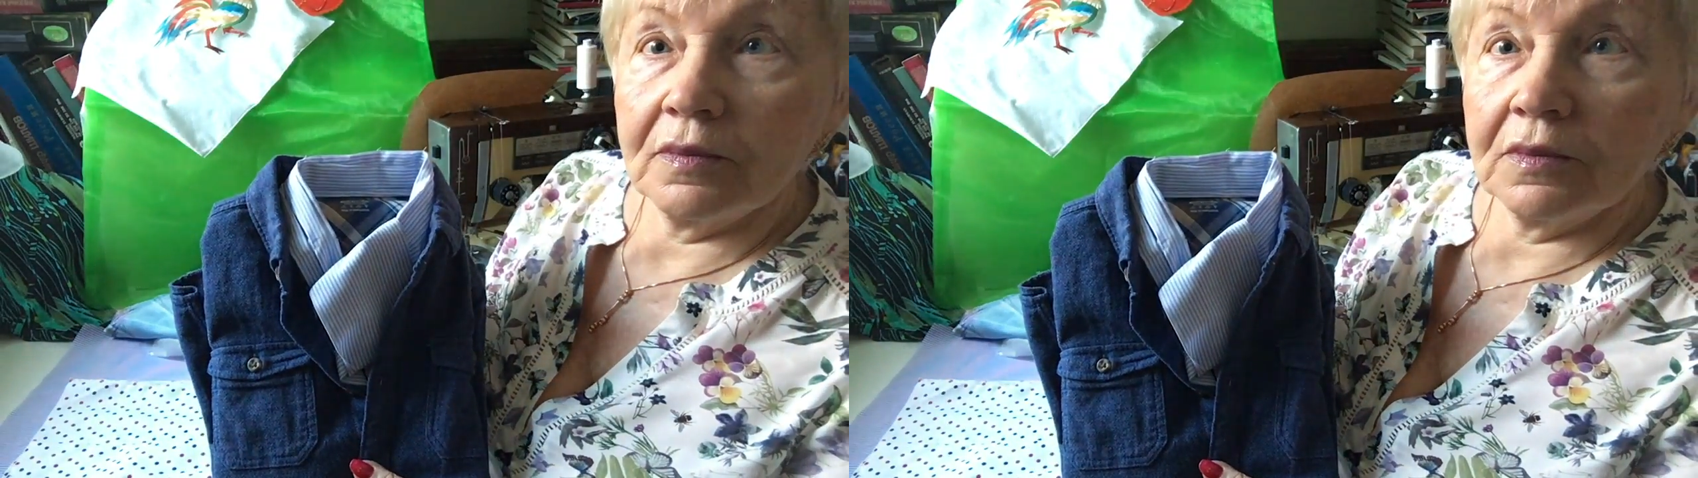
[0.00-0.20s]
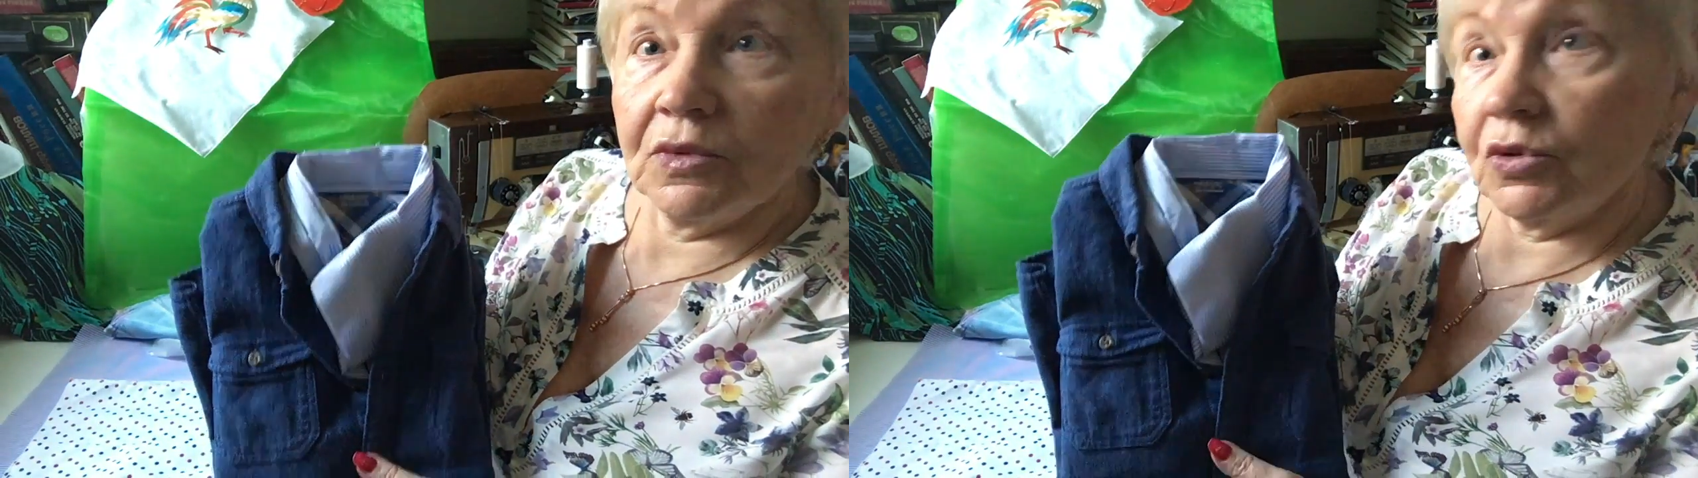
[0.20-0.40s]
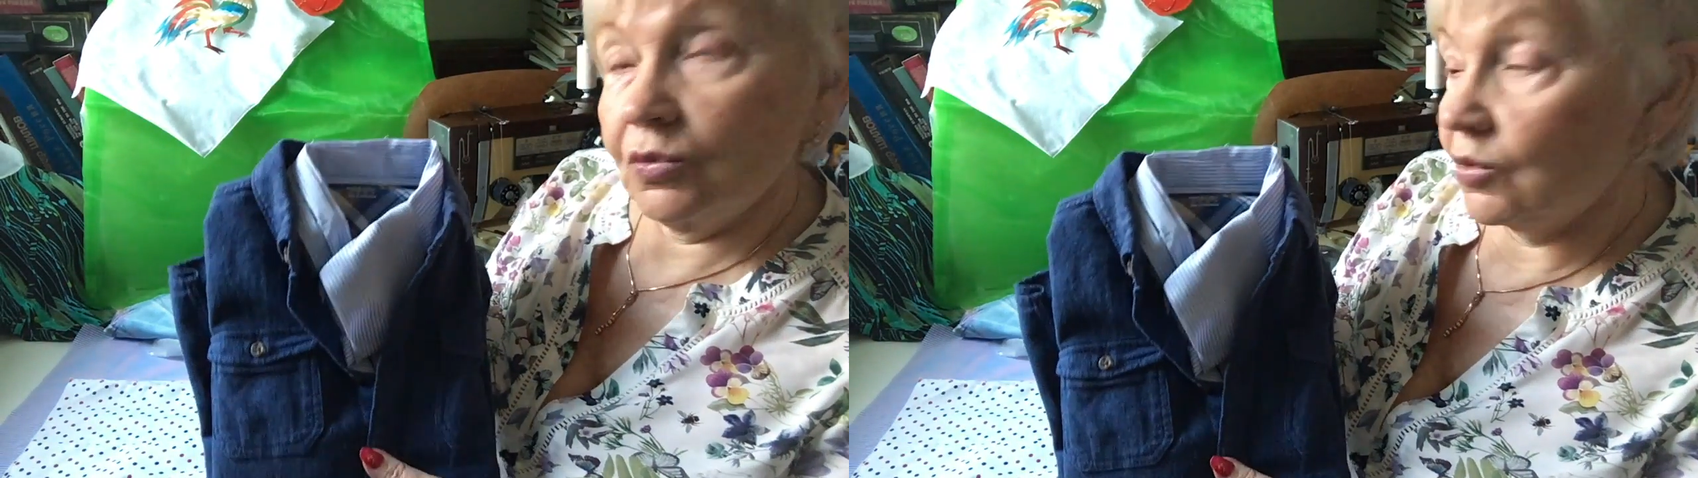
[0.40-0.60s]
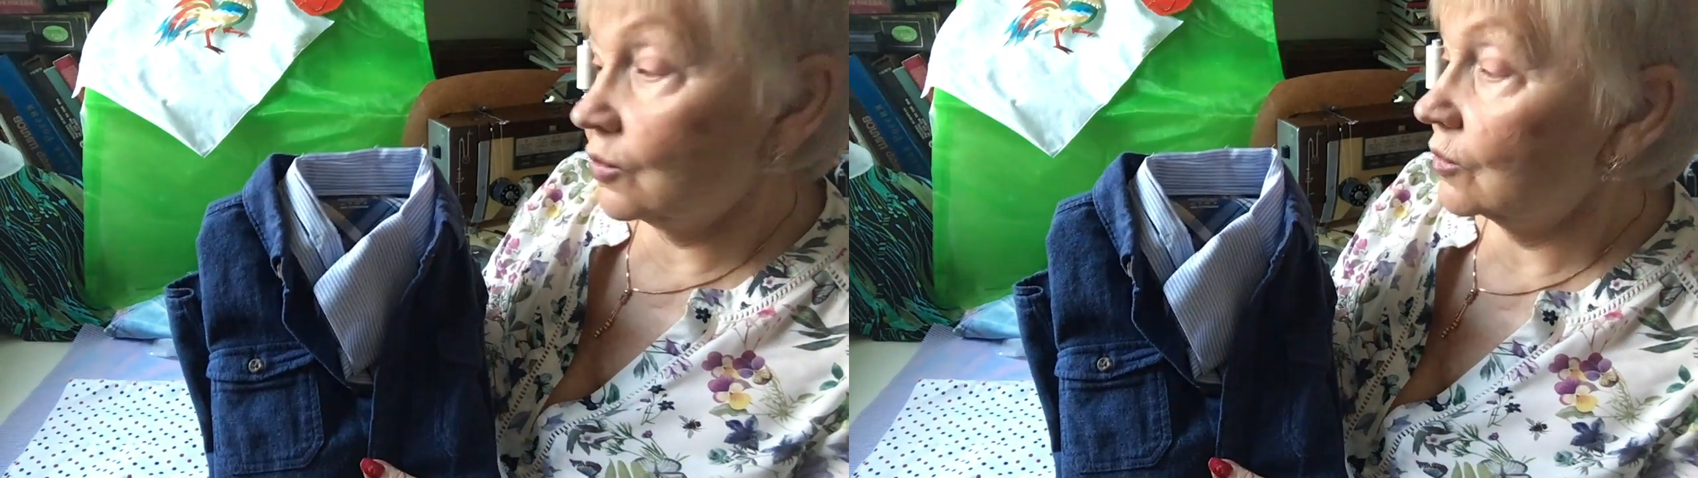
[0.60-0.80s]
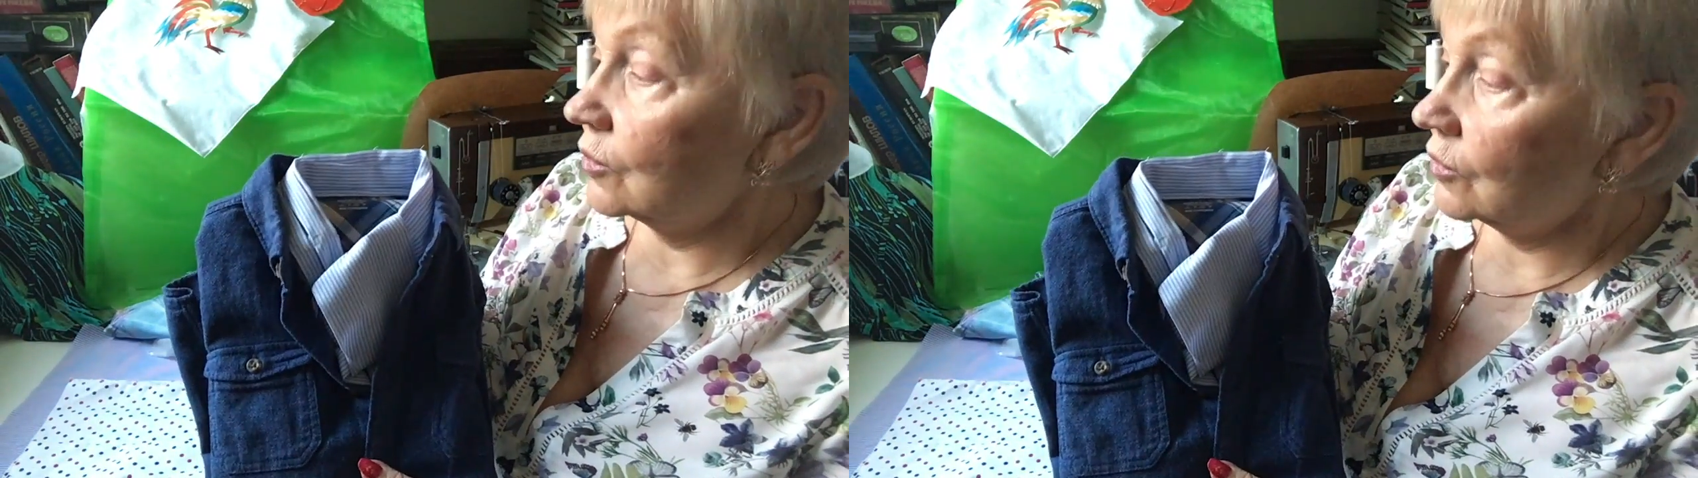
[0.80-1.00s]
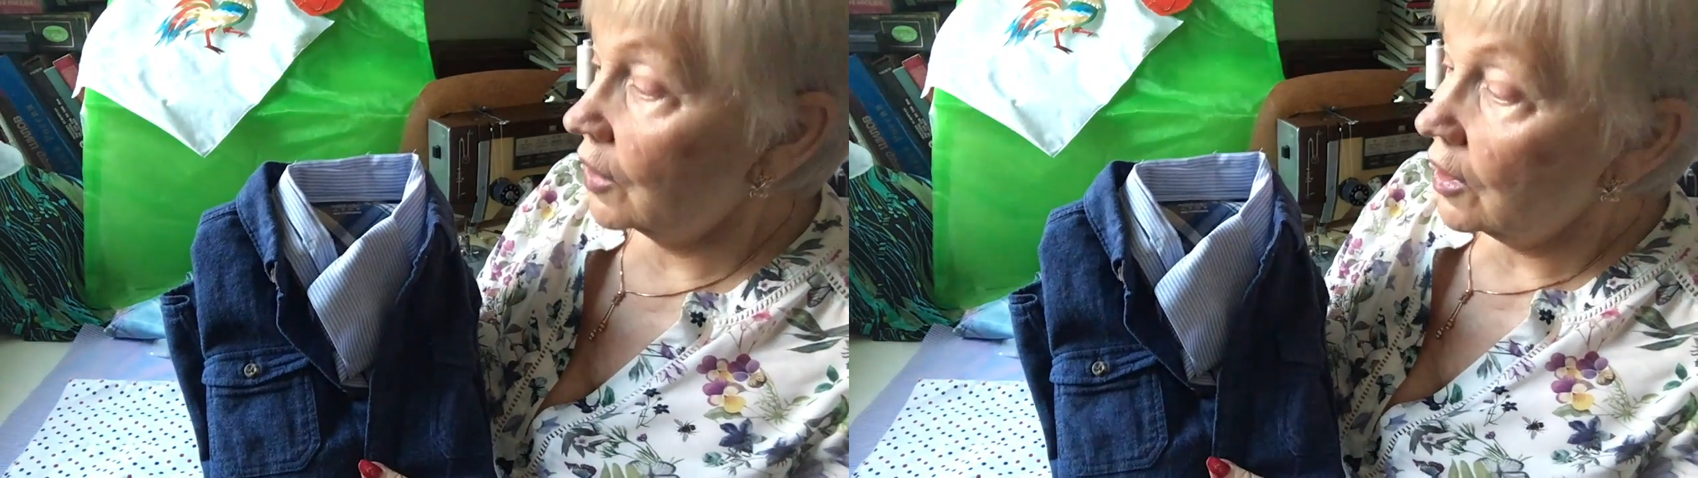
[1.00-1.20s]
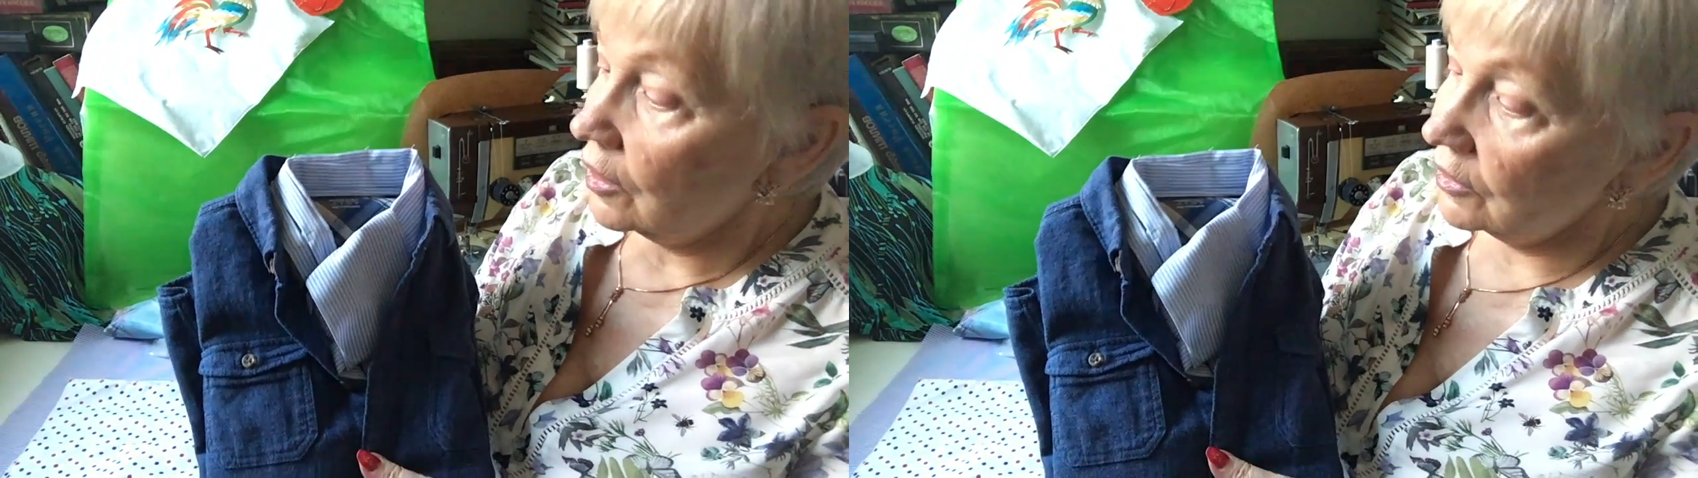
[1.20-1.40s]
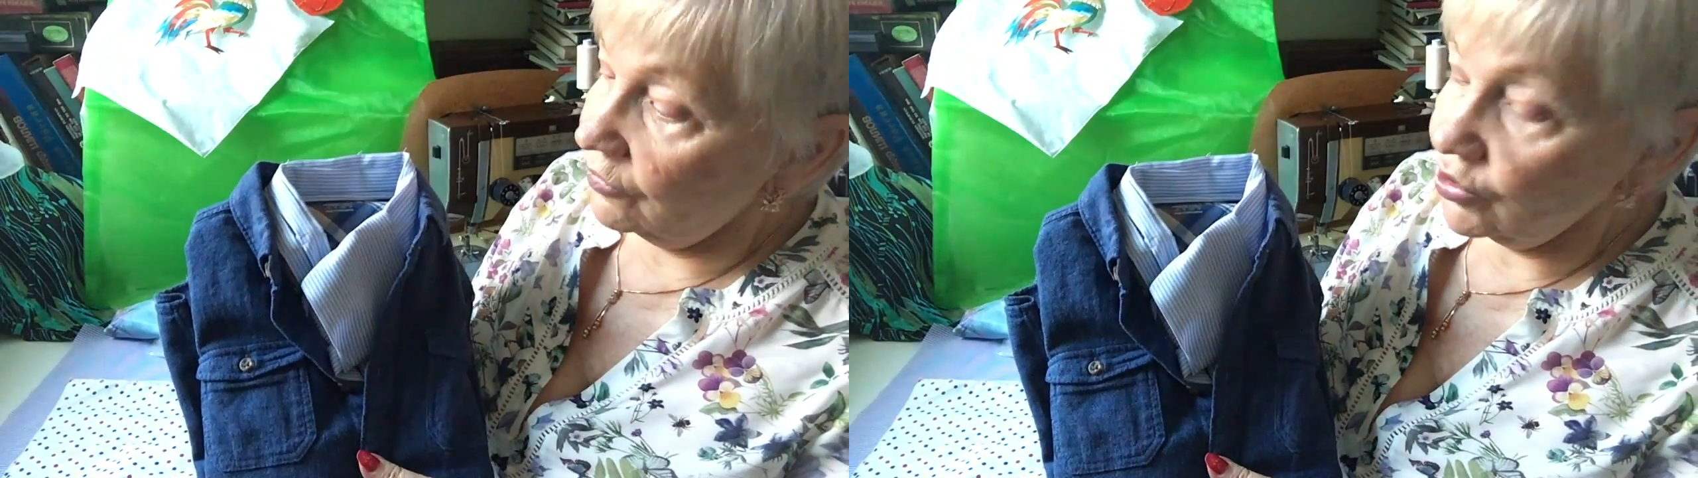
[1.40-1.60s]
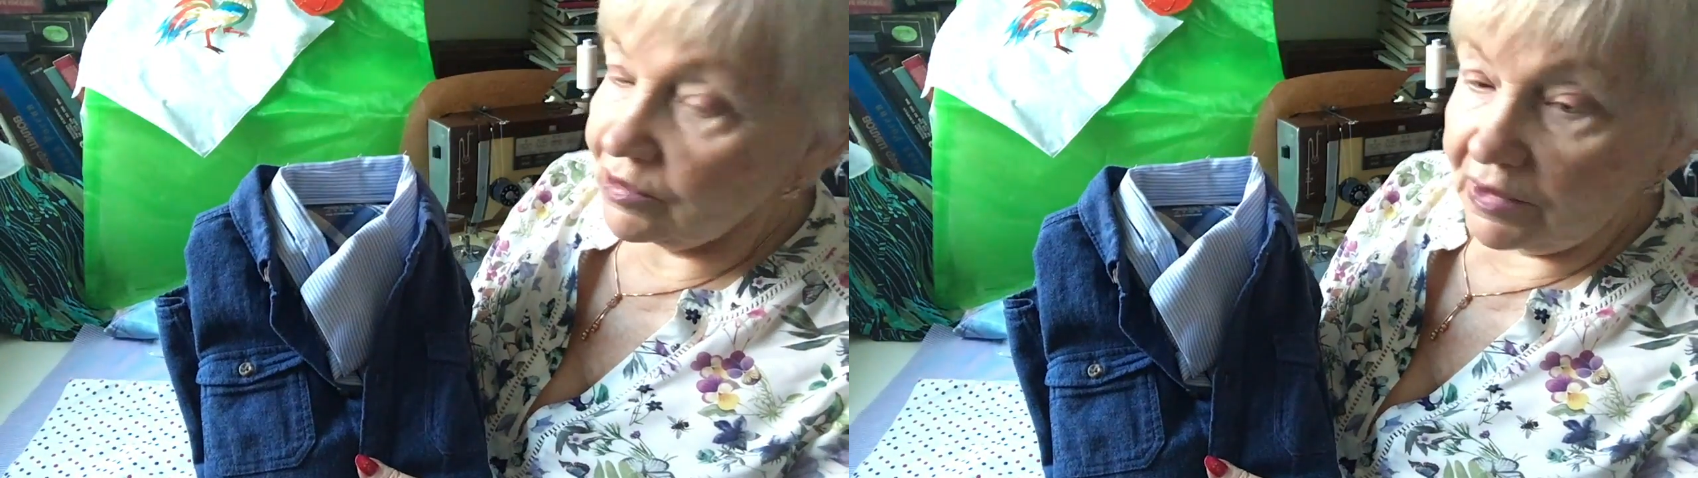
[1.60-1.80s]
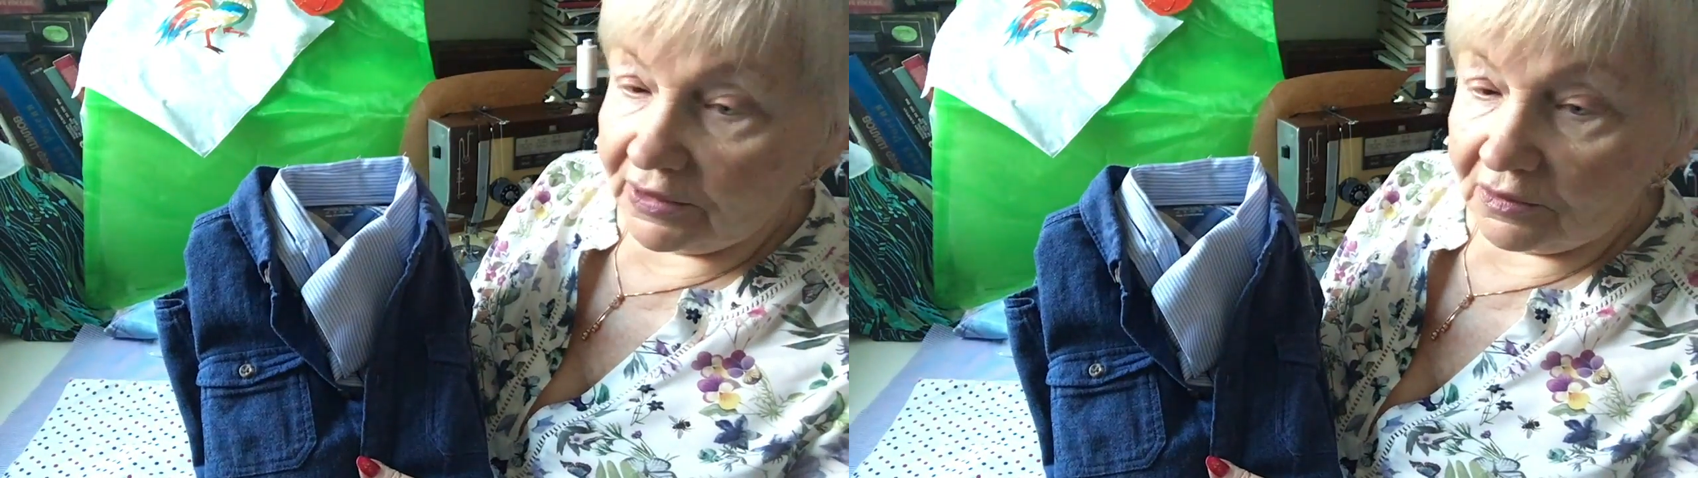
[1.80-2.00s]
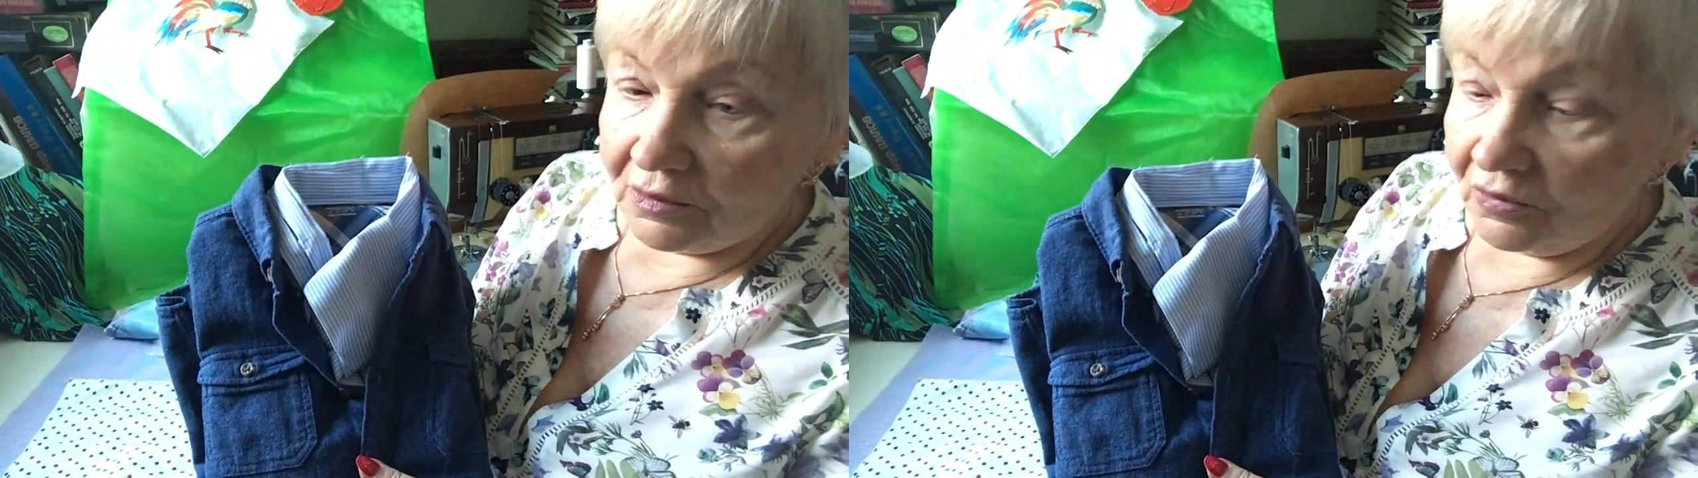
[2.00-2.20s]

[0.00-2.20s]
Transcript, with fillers: Ну, этому ну, на 8 лет.